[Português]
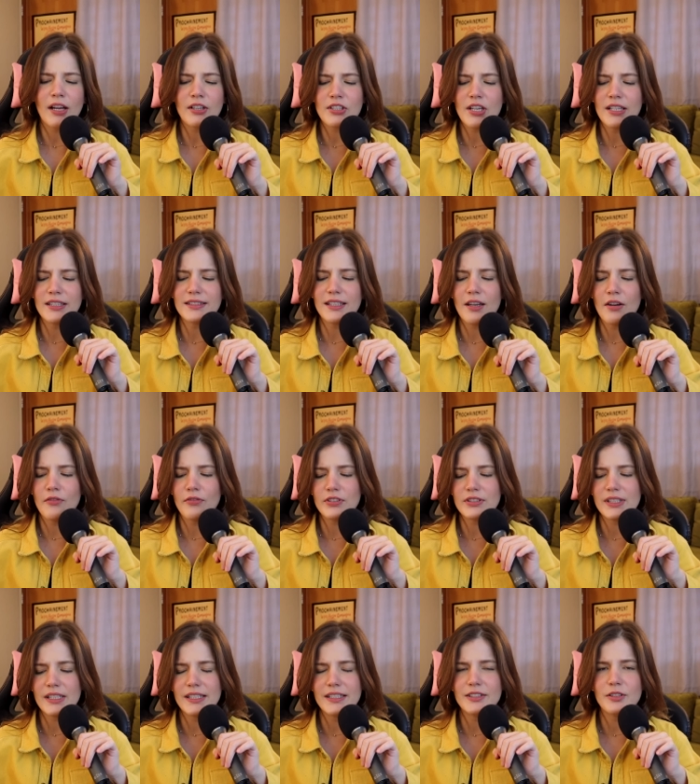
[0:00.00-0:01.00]
Acho que eles queriam
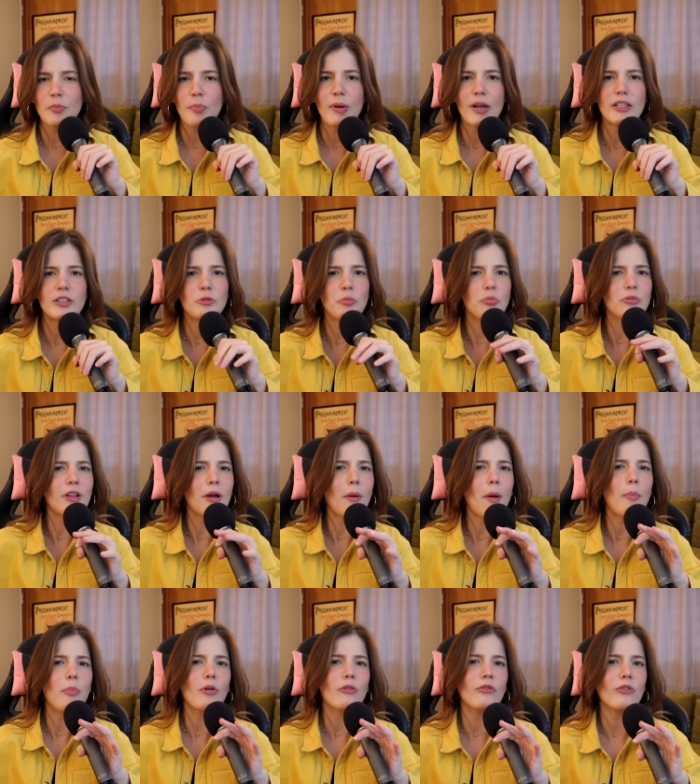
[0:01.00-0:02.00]
fazer isso para tipo, dar
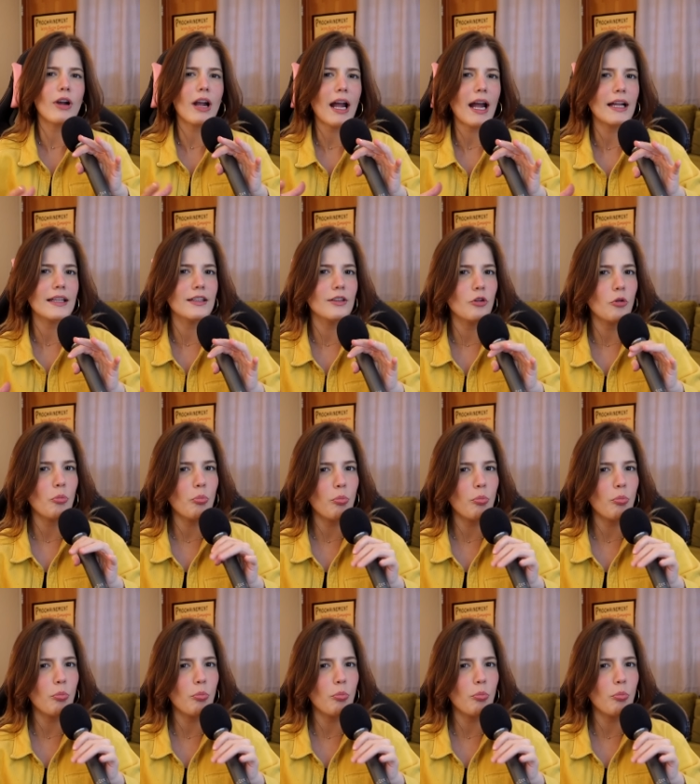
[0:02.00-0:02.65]
uma provocada no